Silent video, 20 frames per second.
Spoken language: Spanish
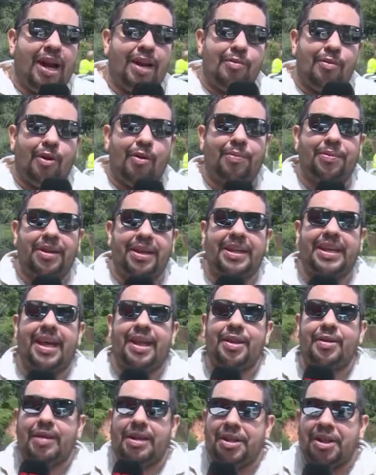al MOB y
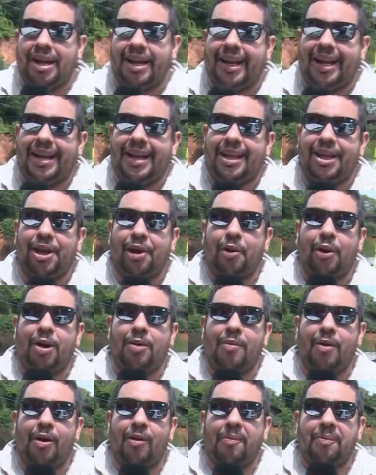adivinen qué le dijo
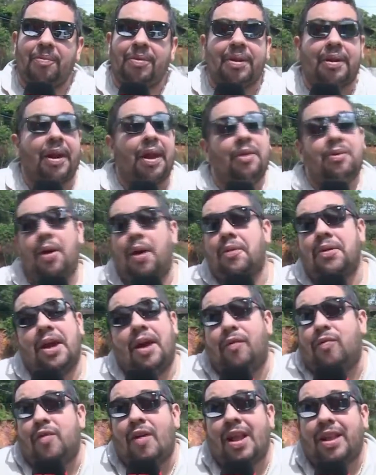el MOB, que no
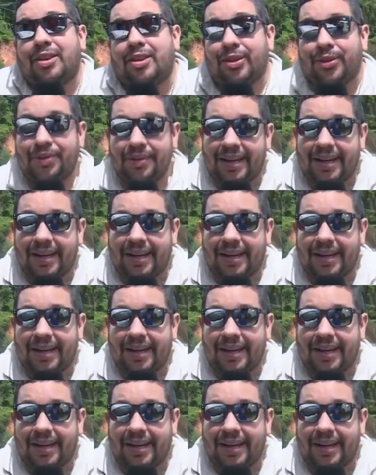había falto.